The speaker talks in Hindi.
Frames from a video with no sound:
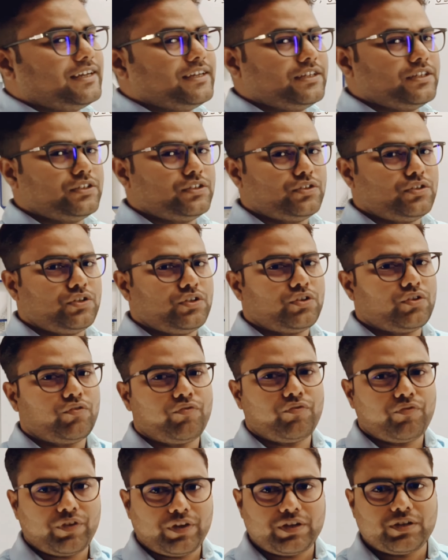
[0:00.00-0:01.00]
कितना है
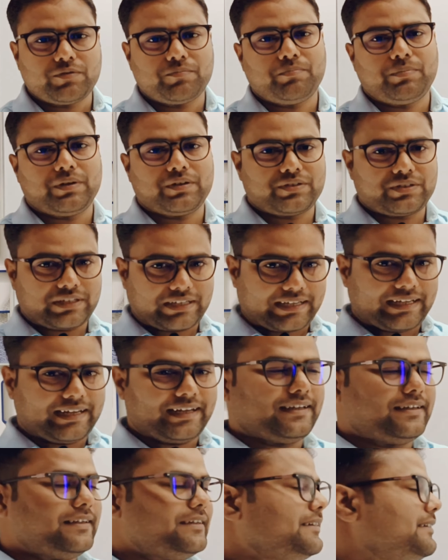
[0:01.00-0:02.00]
जीरो फीट पर
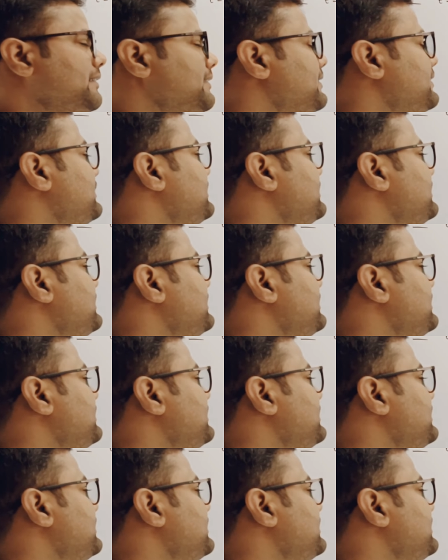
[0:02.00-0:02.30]
सेकेंड